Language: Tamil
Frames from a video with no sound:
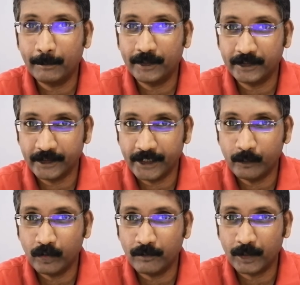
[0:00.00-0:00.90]
அப்போ அந்த
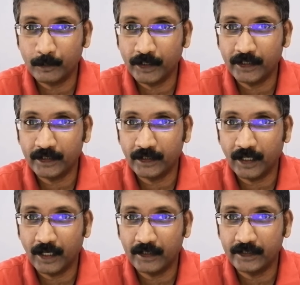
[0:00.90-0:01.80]
நெட்ஒர்க் மாறும்போது அது
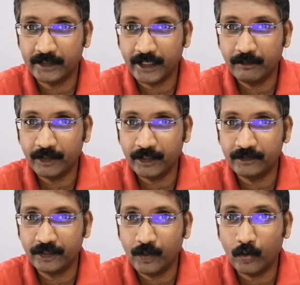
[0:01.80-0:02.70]
அங்கே டைவெர்ட்
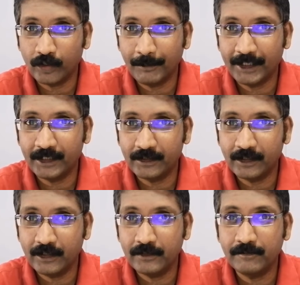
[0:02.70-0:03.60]
ஆனிச்சுன்னா
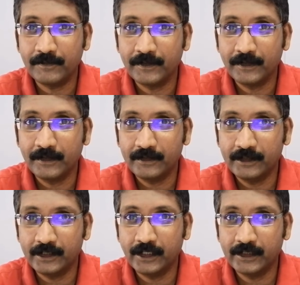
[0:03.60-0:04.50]
ஆட்டோமேட்டிக்காக
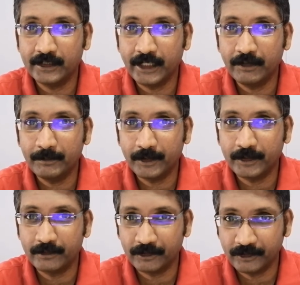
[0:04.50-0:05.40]
நீங்கள் அதை டைவெர்ட்
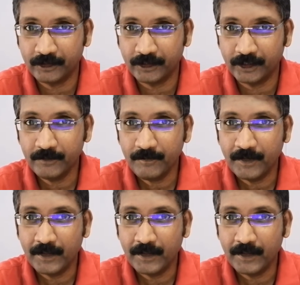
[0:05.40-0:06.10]
பண்ணுறதுக்கு வச்சுருந்தீங்கன்னா